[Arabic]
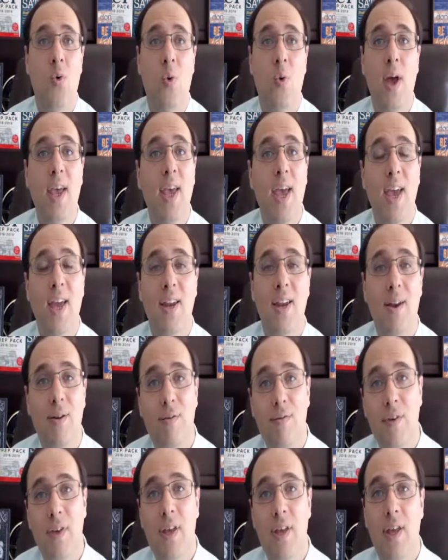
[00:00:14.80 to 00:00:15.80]
وهي ان
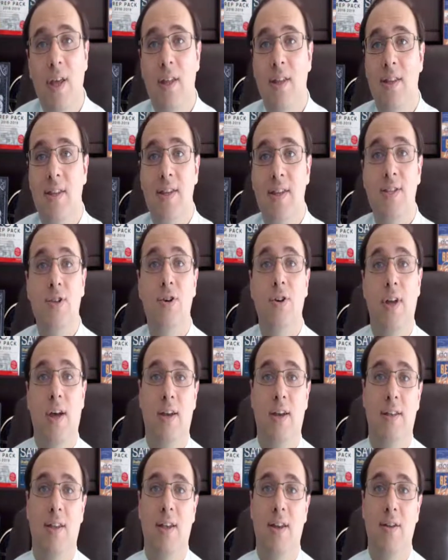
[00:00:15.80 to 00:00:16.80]
في
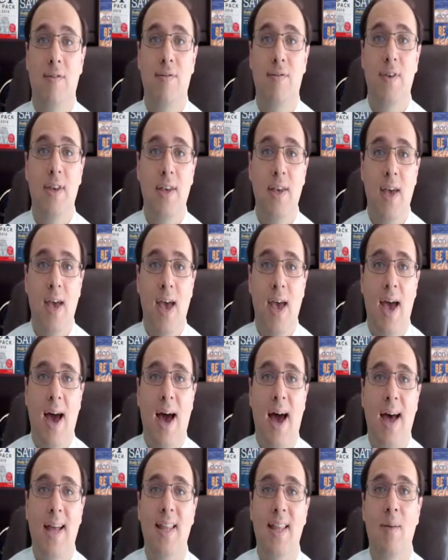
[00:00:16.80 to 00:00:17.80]
ديسكونكت ان في
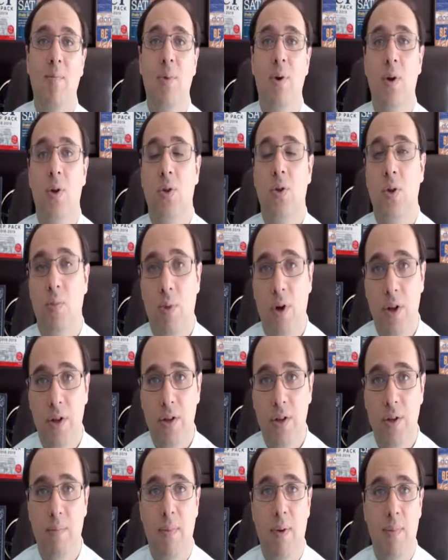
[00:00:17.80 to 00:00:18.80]
عدم
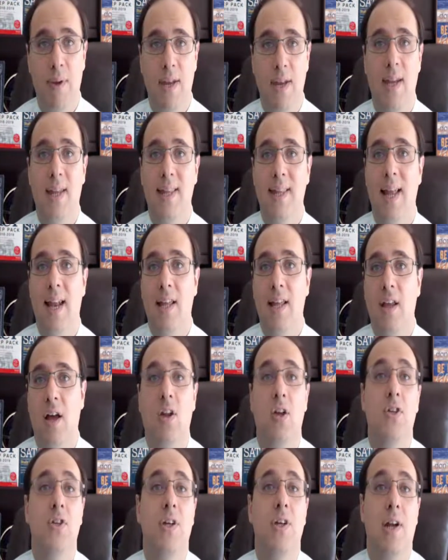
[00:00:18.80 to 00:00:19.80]
ارتباط ما بين الثلاث
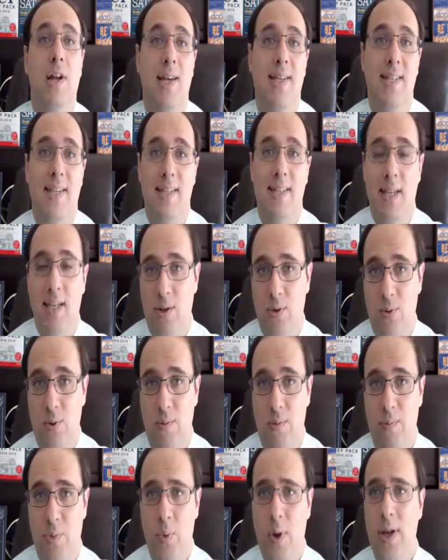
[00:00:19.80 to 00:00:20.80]
عناصر الاساسيه دول
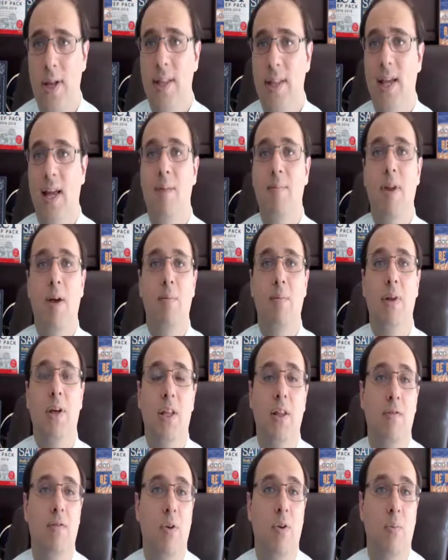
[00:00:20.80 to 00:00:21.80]
واحنا اتكلمنا قبل
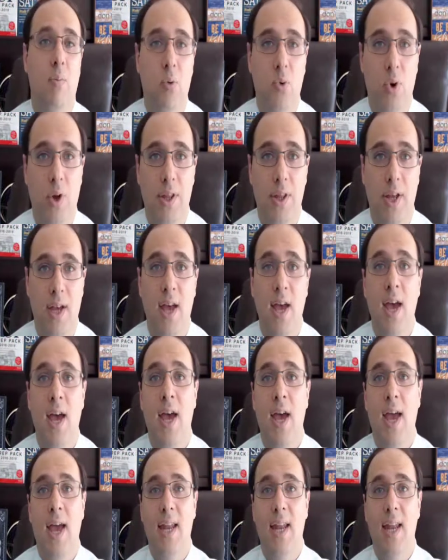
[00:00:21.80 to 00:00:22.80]
كده في الموضوع ده
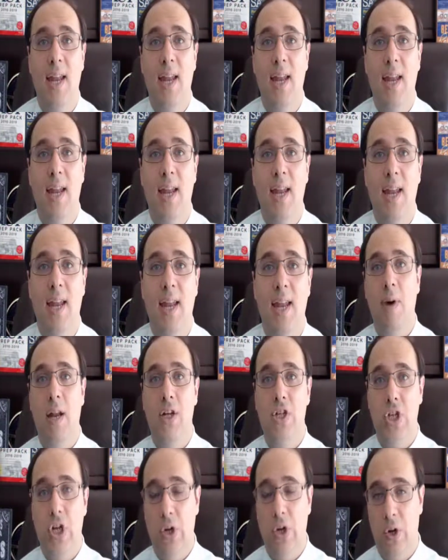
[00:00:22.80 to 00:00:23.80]
ان الطالب
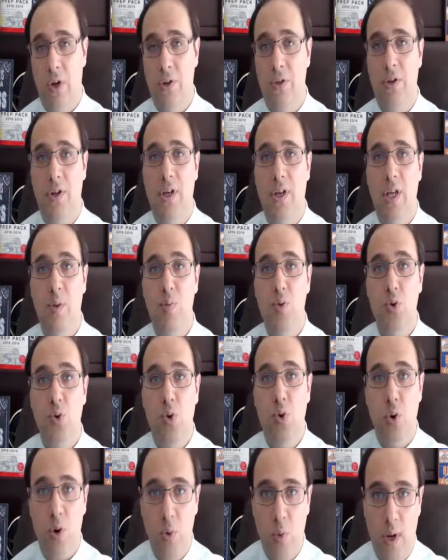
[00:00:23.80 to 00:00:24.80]
علشان خاطر يجيب
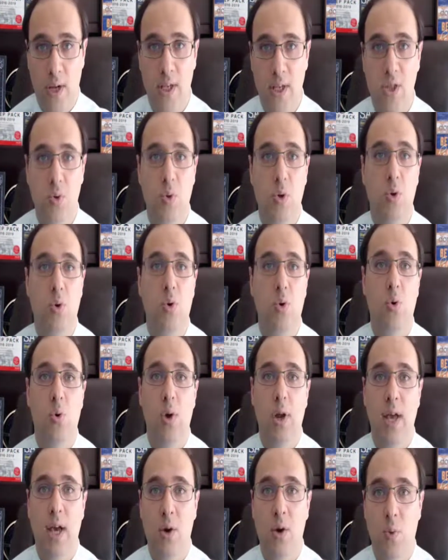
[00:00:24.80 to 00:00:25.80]
سكور كويس ويدخل
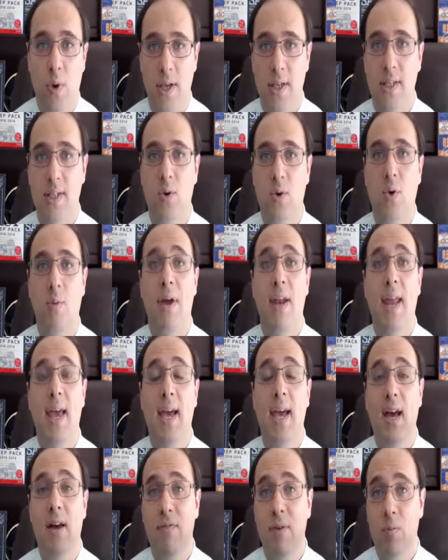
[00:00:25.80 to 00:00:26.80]
كليه كويسه ويبقى
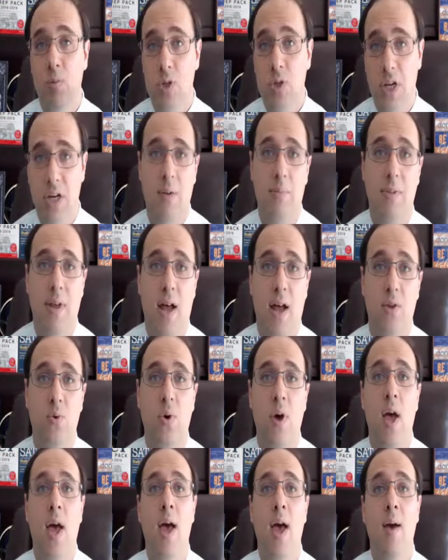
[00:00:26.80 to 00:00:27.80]
ناجح في المذاكره
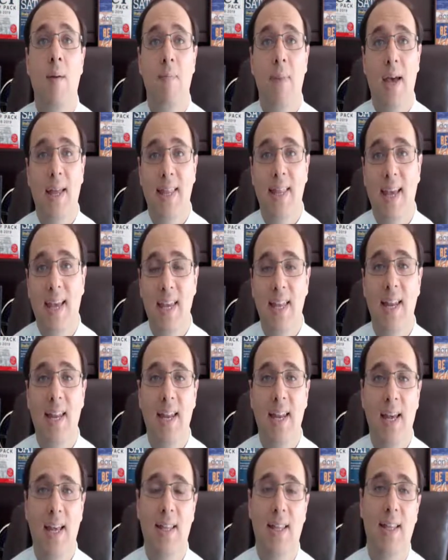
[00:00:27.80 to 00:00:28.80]
بتاعته محتاجين
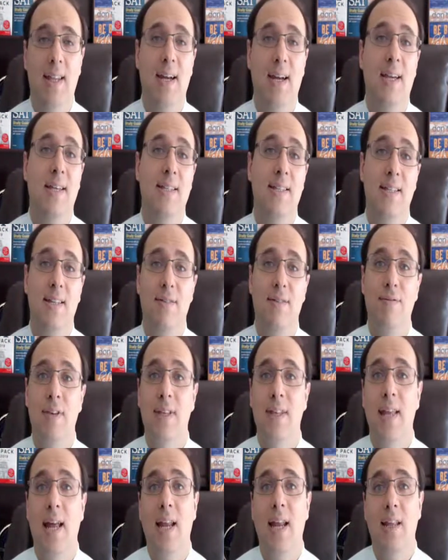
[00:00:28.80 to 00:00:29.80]
ان احنا نركز ان
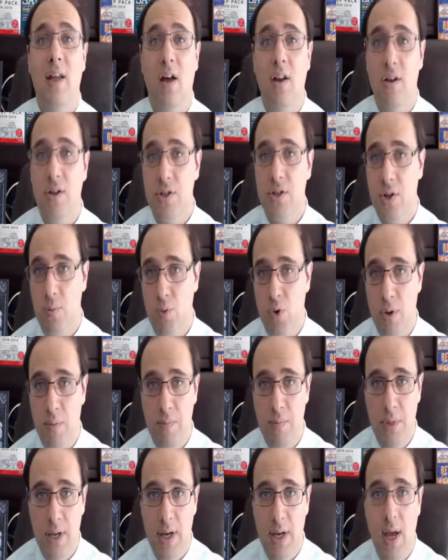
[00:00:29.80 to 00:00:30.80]
في ثلاث عناصر
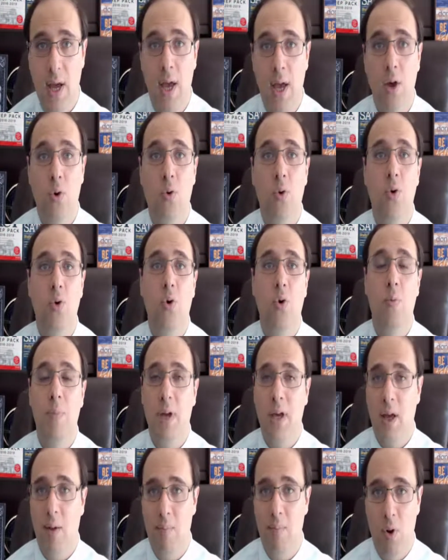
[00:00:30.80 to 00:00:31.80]
مهمين كلهم
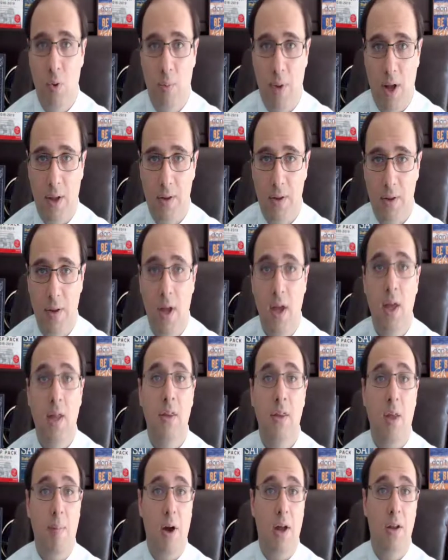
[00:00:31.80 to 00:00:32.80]
بيكملوا بعض
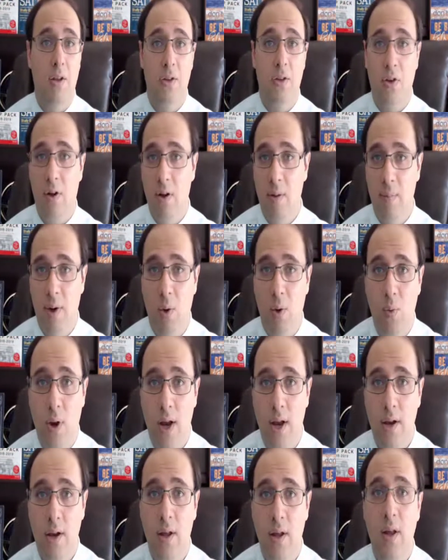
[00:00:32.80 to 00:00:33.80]
طبعا الطالب
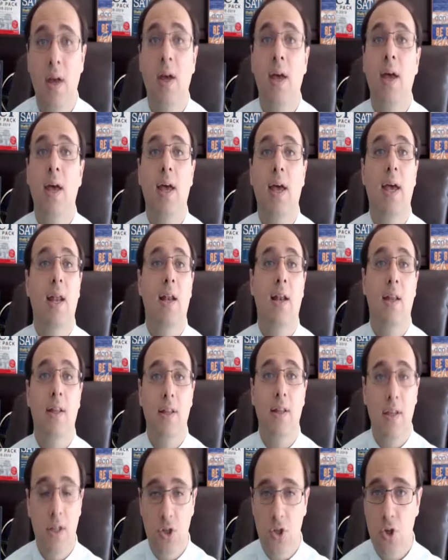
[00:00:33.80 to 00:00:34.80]
اولا
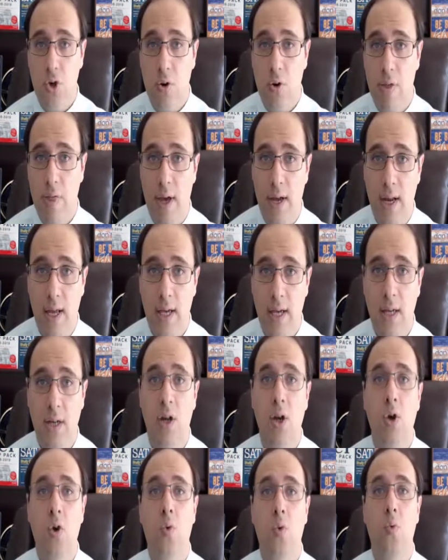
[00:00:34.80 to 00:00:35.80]
التيتشر
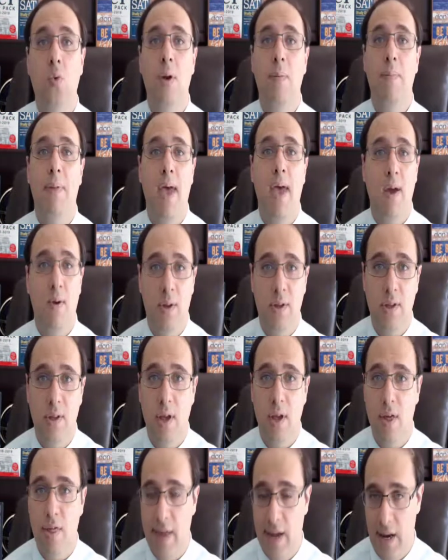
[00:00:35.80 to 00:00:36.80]
ثانيا والبيرنت
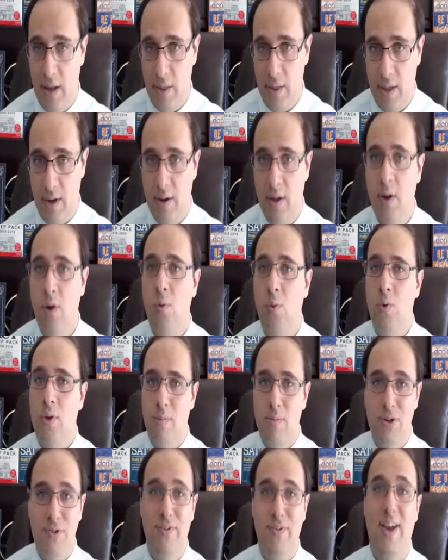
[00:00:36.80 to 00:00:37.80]
ثالثا
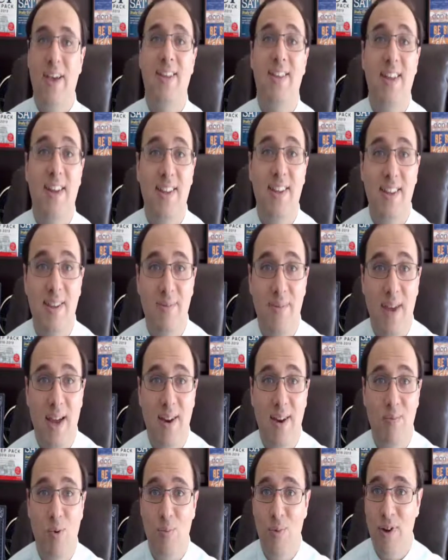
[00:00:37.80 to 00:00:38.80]
وده مش في اي ترتيب
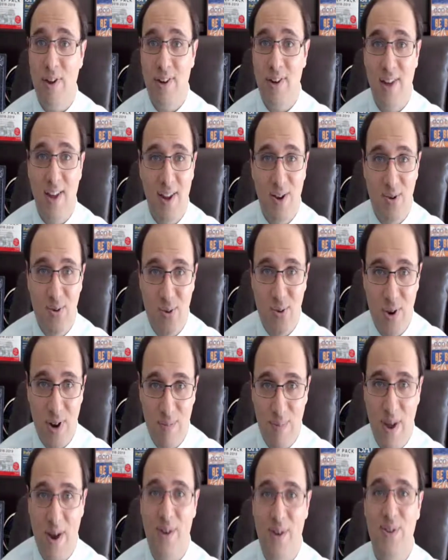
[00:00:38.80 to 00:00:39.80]
يعني ممكن نقول
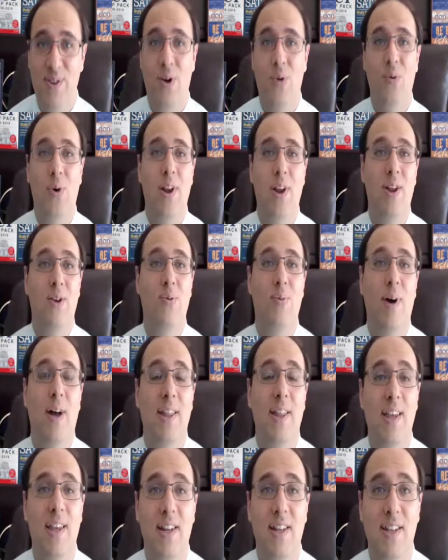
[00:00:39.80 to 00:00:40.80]
البيرنت اولا
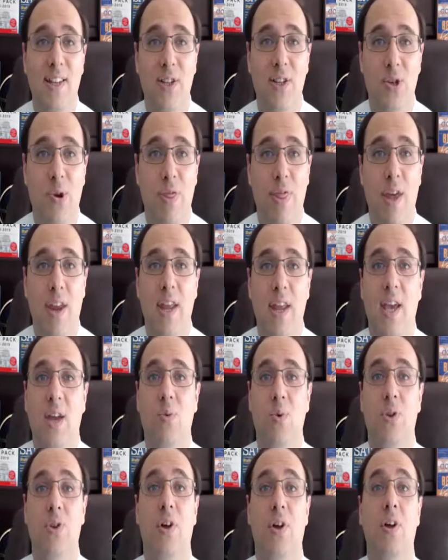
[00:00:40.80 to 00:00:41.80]
وبعدين التيتشر ثانيا
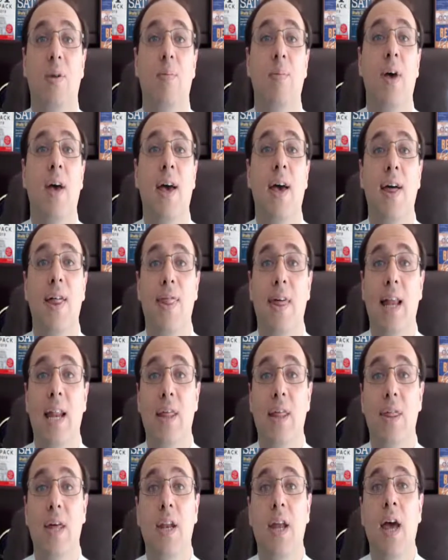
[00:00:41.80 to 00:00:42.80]
والطالب
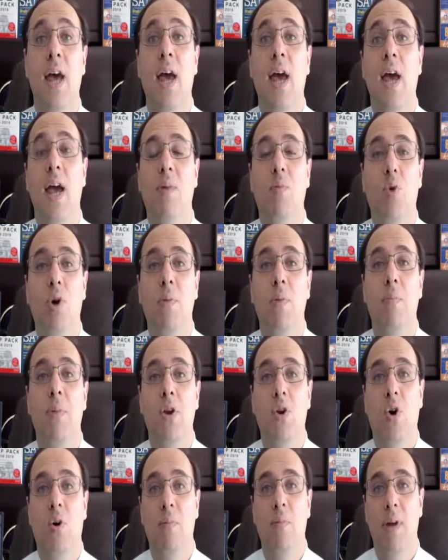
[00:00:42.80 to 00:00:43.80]
ثالثا المهم
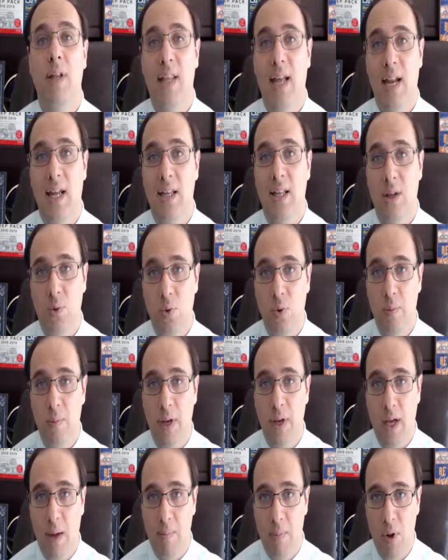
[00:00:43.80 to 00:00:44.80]
ان هما الثلاثه دول
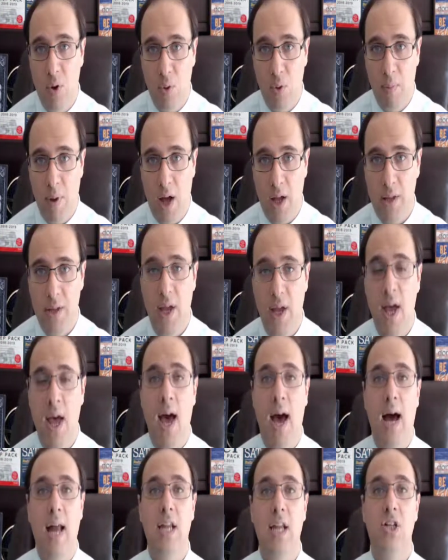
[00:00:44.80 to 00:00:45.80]
بيكملوا بعض
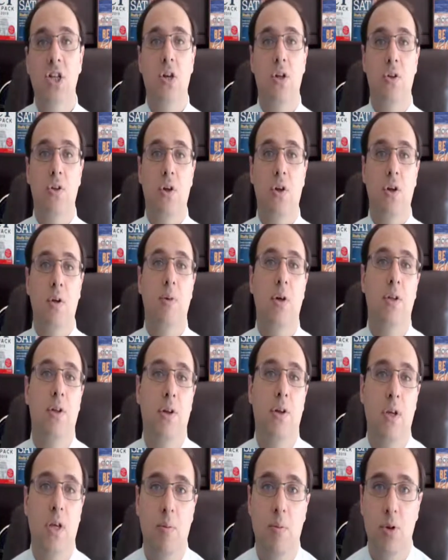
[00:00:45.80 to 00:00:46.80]
علشان الطالب
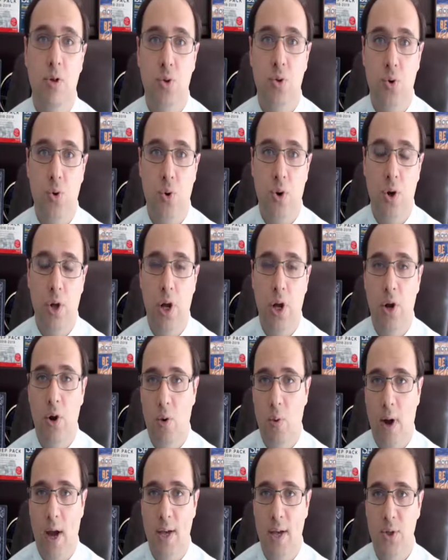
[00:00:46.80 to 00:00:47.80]
يقدر يجيب السكور اللي
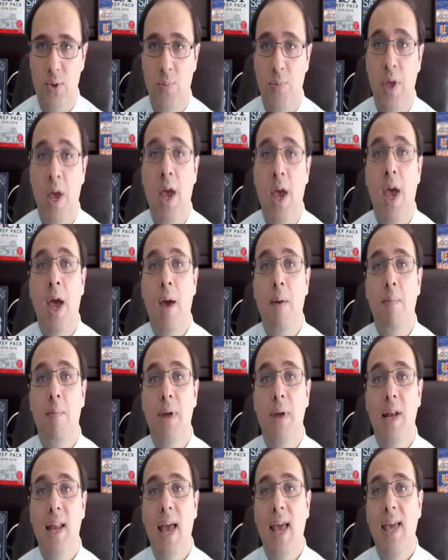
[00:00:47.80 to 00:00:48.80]
هو عايزه
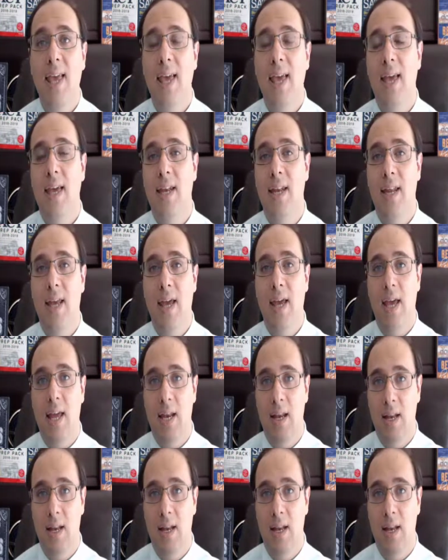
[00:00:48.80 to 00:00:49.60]
بنلاقي ان